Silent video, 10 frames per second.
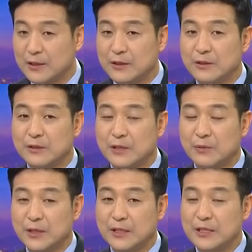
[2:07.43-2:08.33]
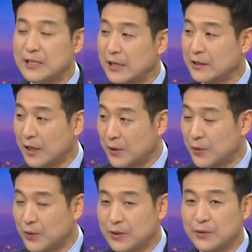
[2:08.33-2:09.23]
이런 상황을 인지한 것
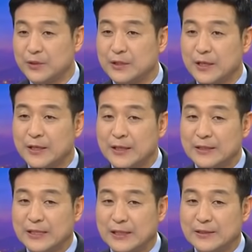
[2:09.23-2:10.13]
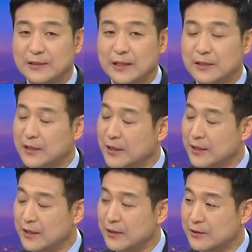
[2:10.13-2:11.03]
같고 그리고 이제 자진
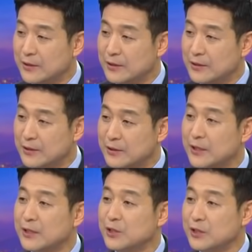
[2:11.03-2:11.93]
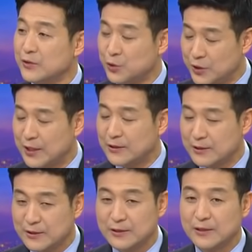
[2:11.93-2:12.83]
사퇴의 어떤 형태를 취한
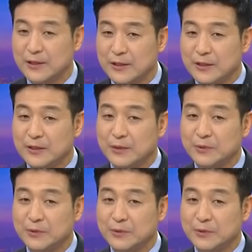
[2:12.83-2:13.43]
것은 20,